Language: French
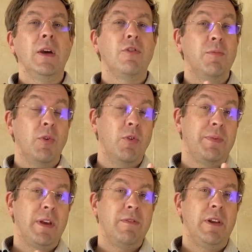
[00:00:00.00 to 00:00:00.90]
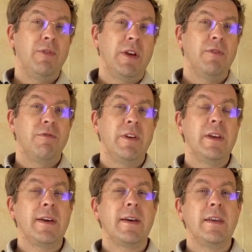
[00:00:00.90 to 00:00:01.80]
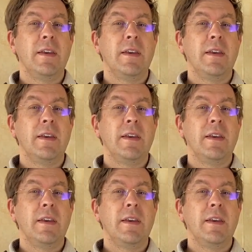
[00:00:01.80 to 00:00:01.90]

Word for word: Comment observer le rayon vert,